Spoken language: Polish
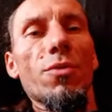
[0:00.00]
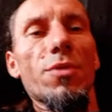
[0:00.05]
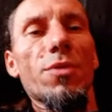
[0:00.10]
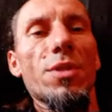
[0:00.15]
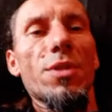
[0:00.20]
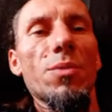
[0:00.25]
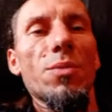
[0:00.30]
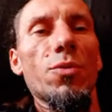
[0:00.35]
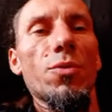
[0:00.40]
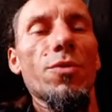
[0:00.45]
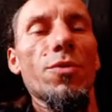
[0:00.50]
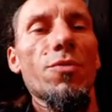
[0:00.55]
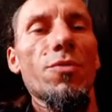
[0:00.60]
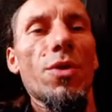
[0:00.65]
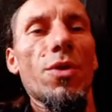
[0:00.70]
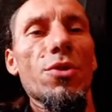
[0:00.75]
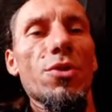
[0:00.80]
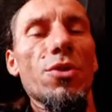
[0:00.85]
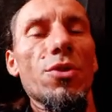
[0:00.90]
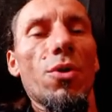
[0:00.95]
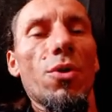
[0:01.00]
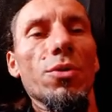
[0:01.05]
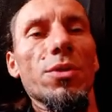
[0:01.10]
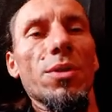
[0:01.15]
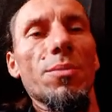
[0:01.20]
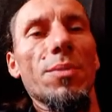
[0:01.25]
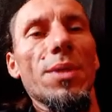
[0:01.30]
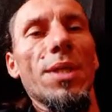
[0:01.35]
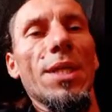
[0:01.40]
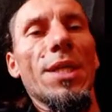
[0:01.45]
chce mówić właśnie o
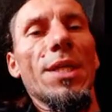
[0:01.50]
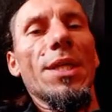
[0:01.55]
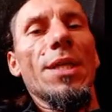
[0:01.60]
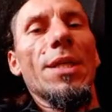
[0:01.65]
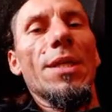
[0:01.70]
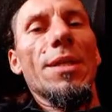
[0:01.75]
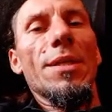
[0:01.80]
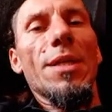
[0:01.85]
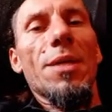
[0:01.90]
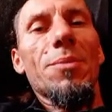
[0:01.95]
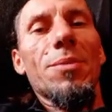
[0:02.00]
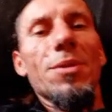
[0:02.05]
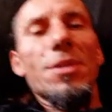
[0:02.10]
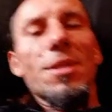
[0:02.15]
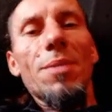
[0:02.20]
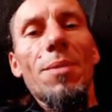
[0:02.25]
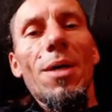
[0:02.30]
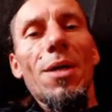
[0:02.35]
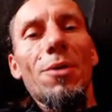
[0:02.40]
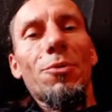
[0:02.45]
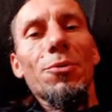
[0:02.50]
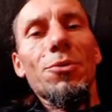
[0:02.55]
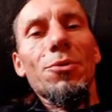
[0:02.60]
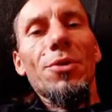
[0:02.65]
tym jakby zamachu,